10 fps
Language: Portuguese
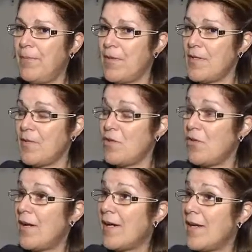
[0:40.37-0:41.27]
possa
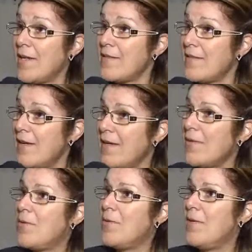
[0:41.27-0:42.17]
continuar
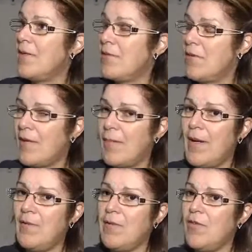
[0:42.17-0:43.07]
crescendo dentro do
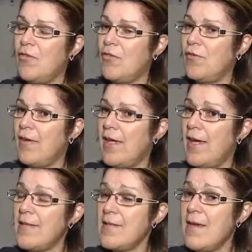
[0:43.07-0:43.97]
trabalho que a gente
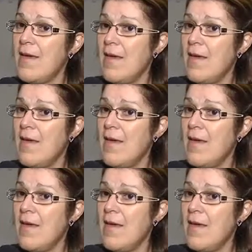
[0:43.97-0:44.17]
oferece.